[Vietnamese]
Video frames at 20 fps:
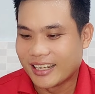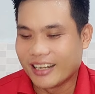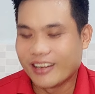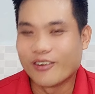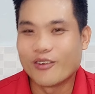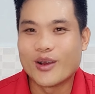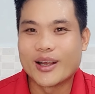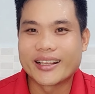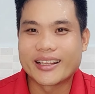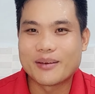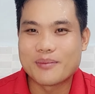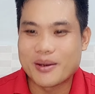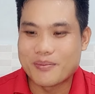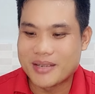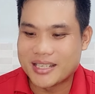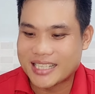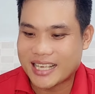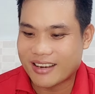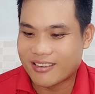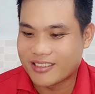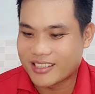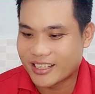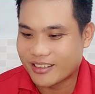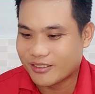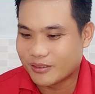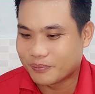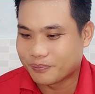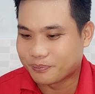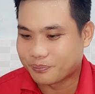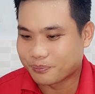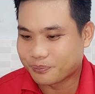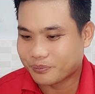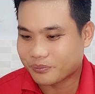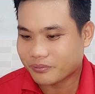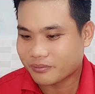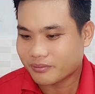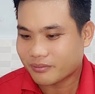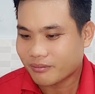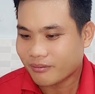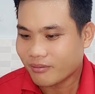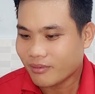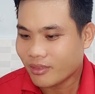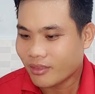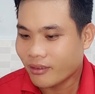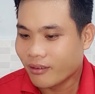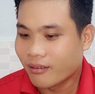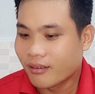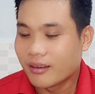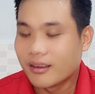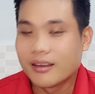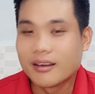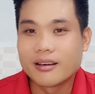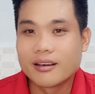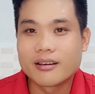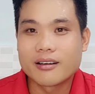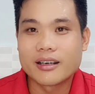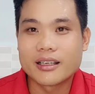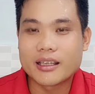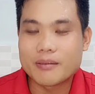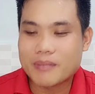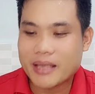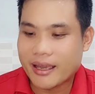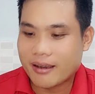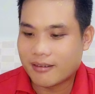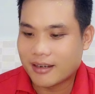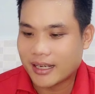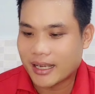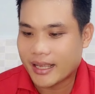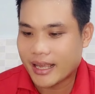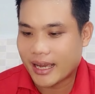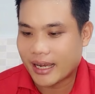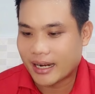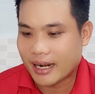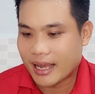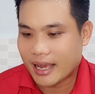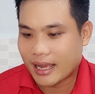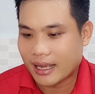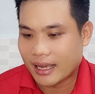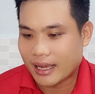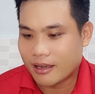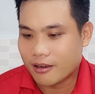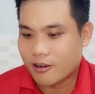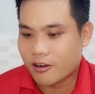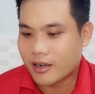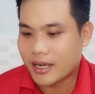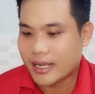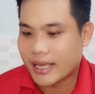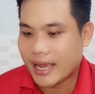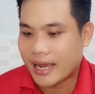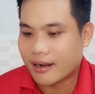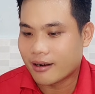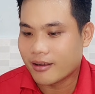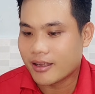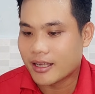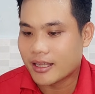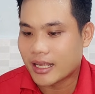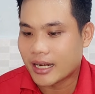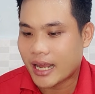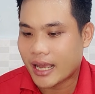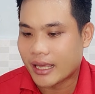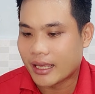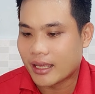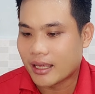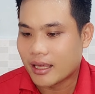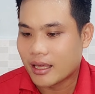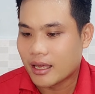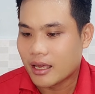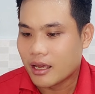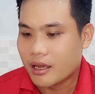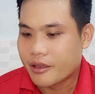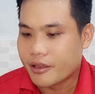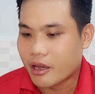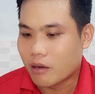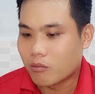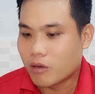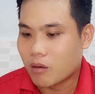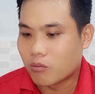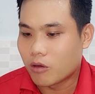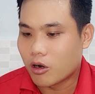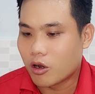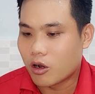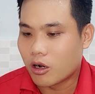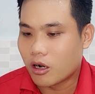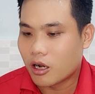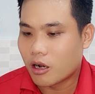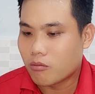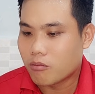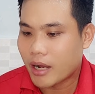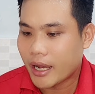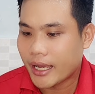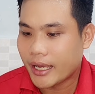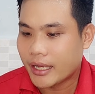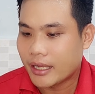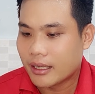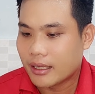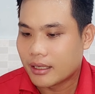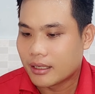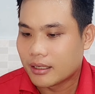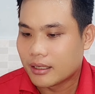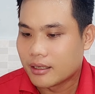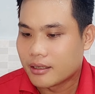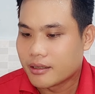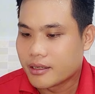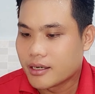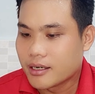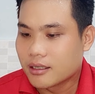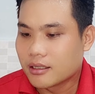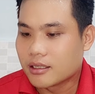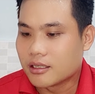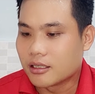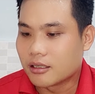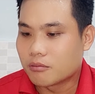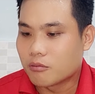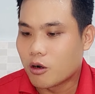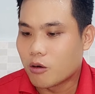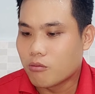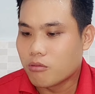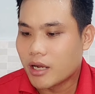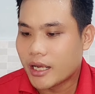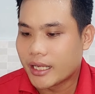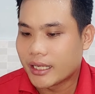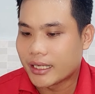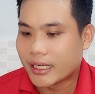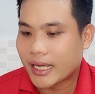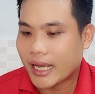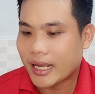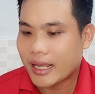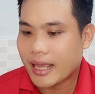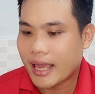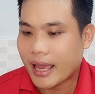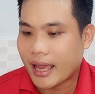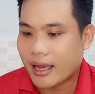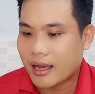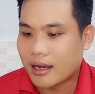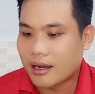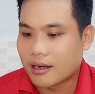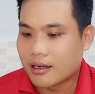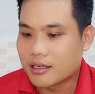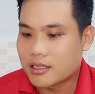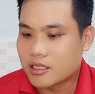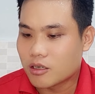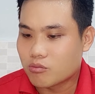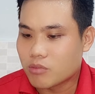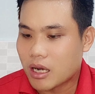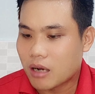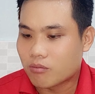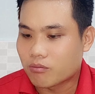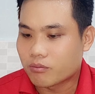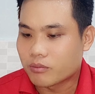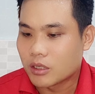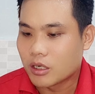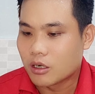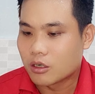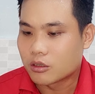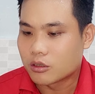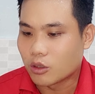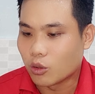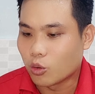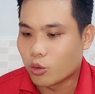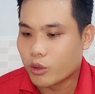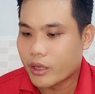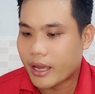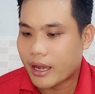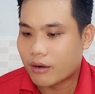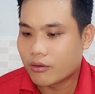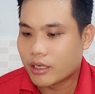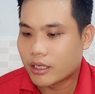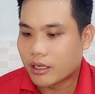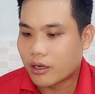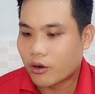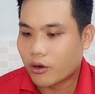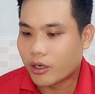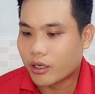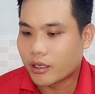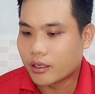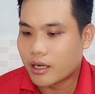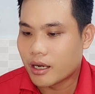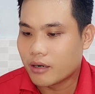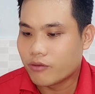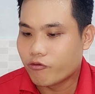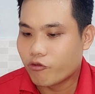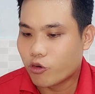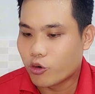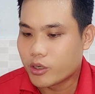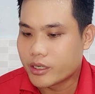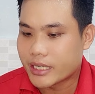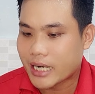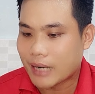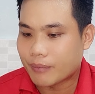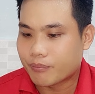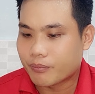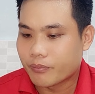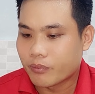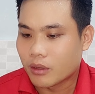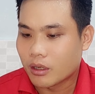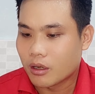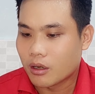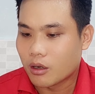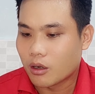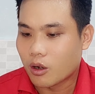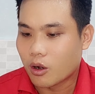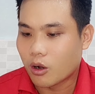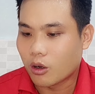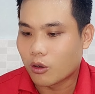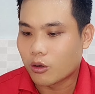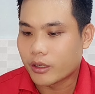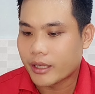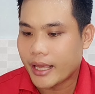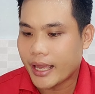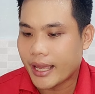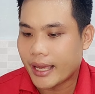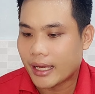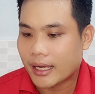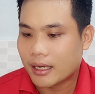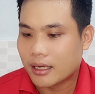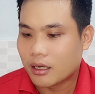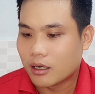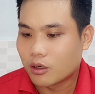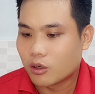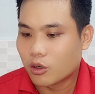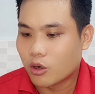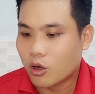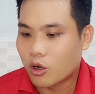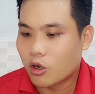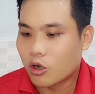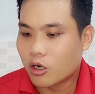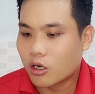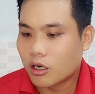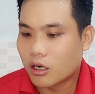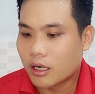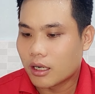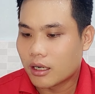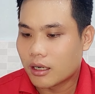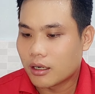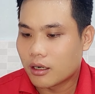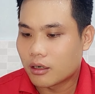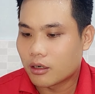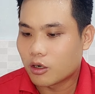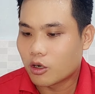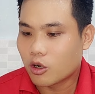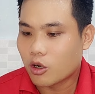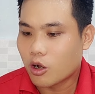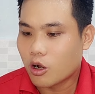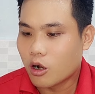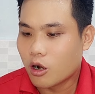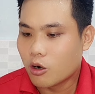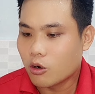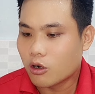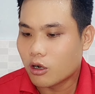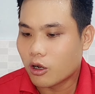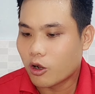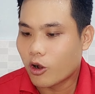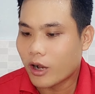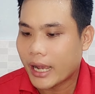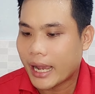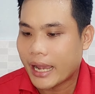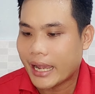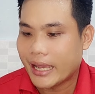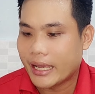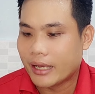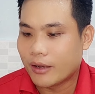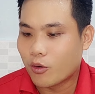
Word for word: liên quan tới ba mì một xíu và tiếp theo ở cả nhà là cái có khán giả nói như thế này giọng hồng loan không hay nhưng được 4.000 khán giả ở chống đồng rủ nhau đi coi đến full rạp còn con ve nó có nó, nó có hốt hót hay